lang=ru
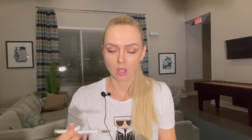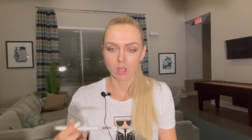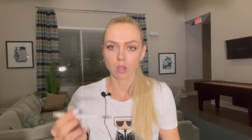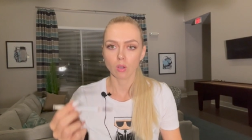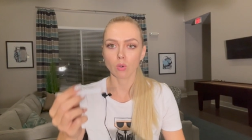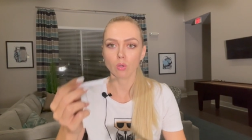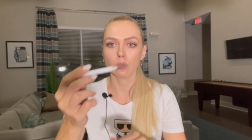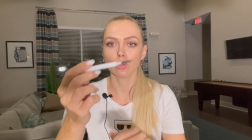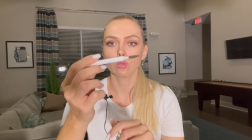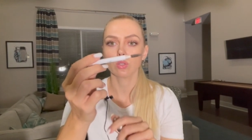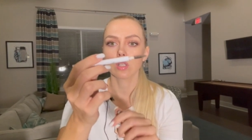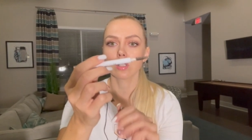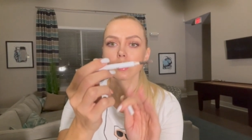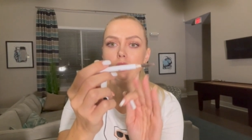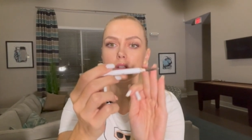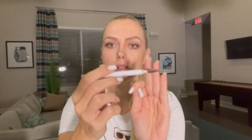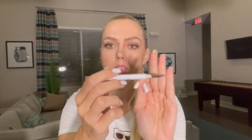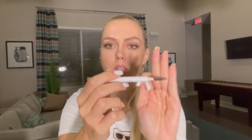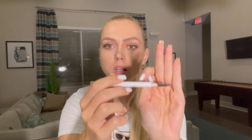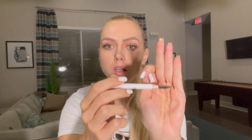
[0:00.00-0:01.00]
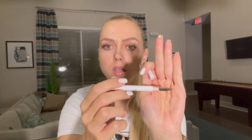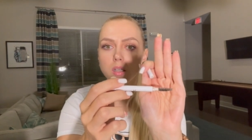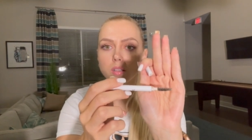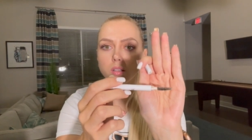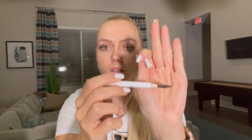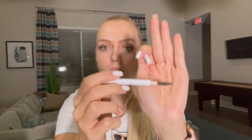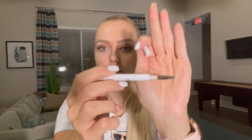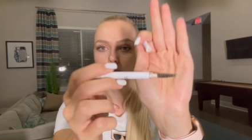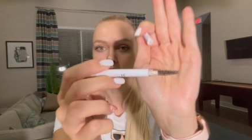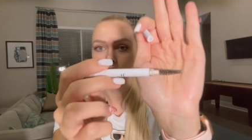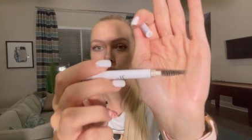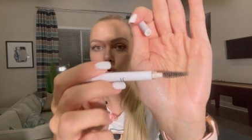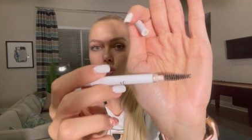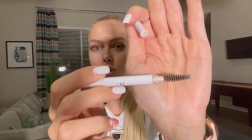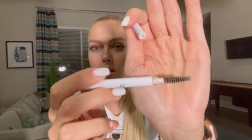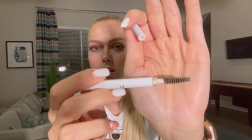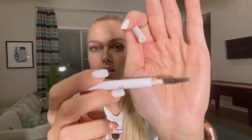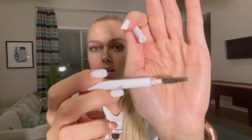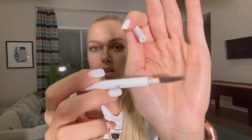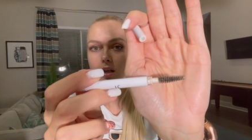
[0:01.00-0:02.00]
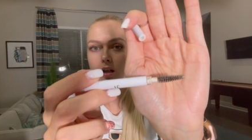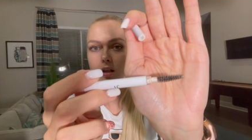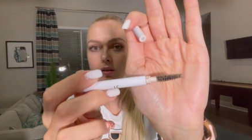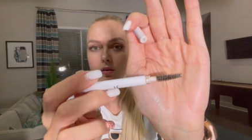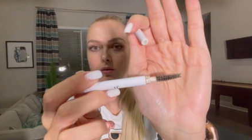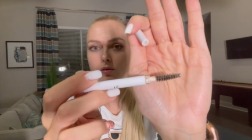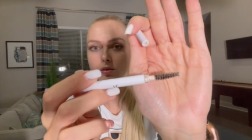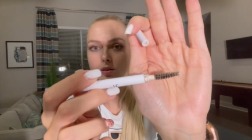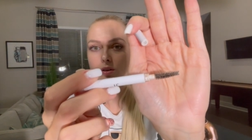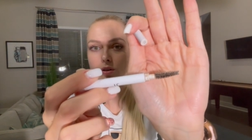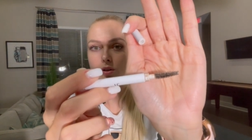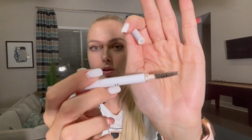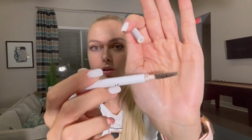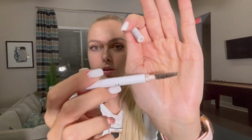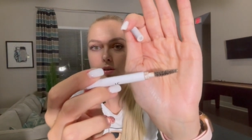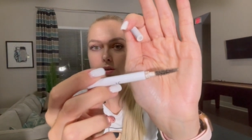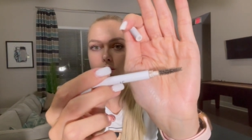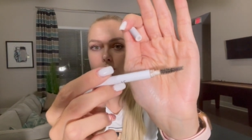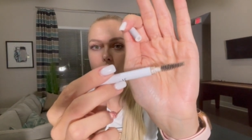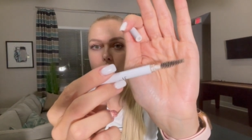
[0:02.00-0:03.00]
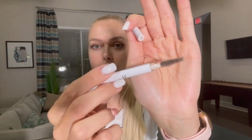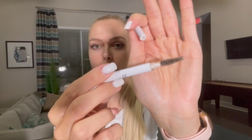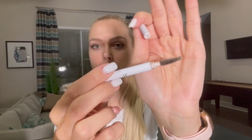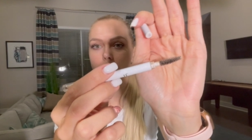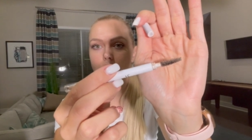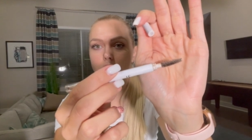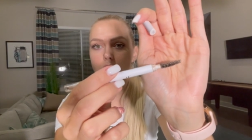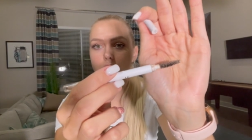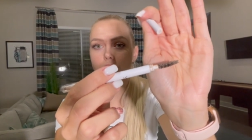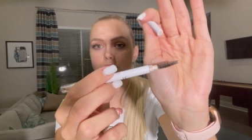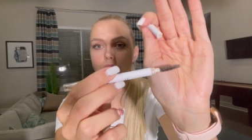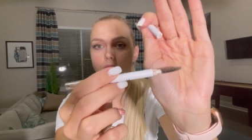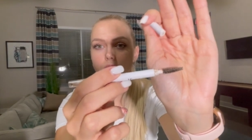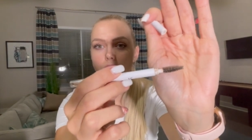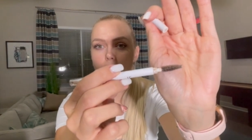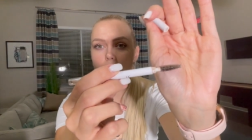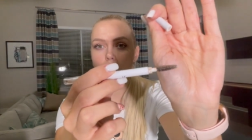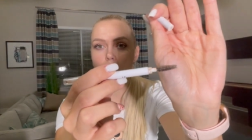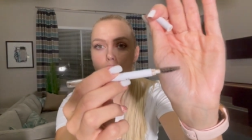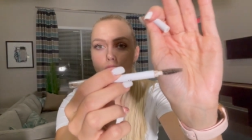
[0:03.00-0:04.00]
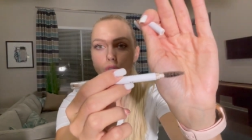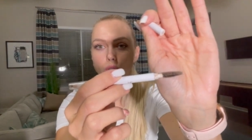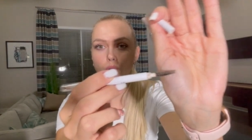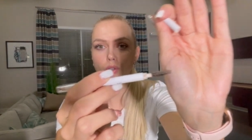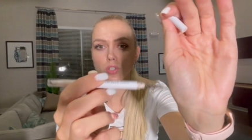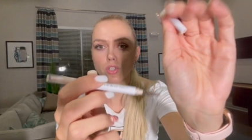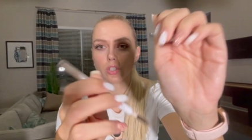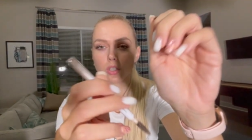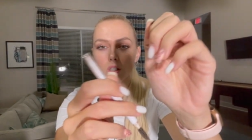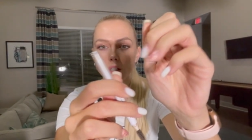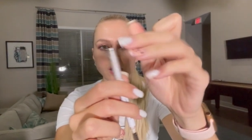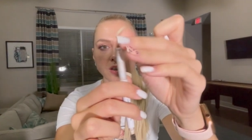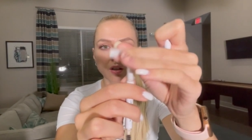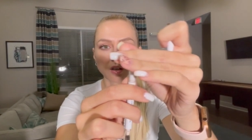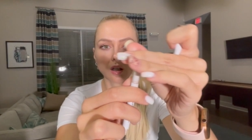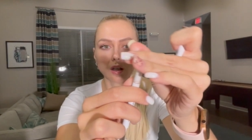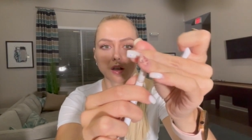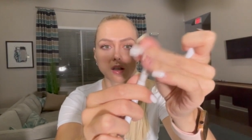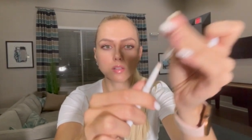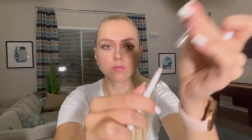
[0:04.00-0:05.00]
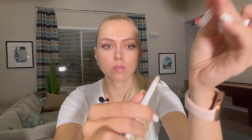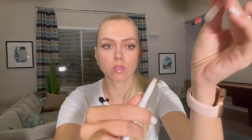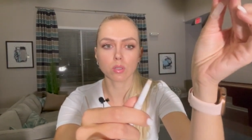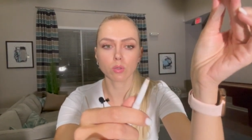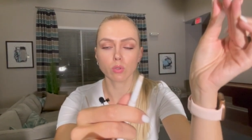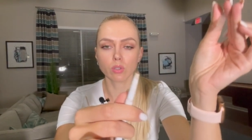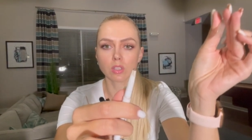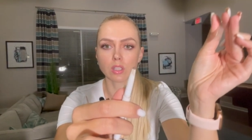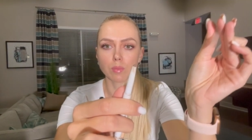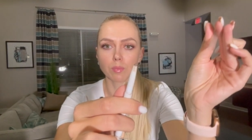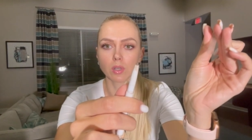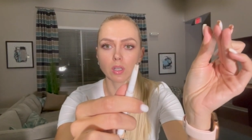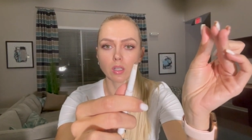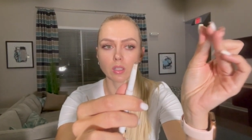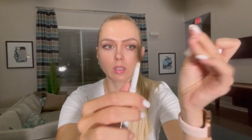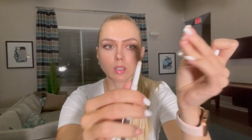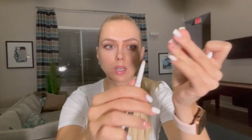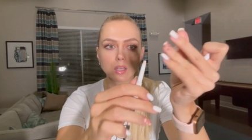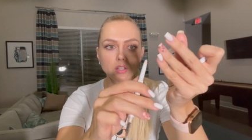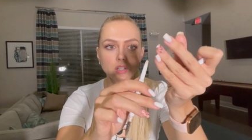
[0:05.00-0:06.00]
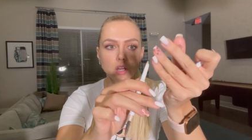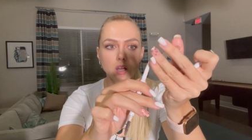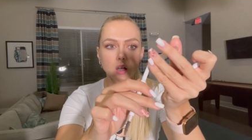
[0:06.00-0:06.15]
Он у нас на двух концах, значит, э, одна щеточка, один конец, второй сам карандаш.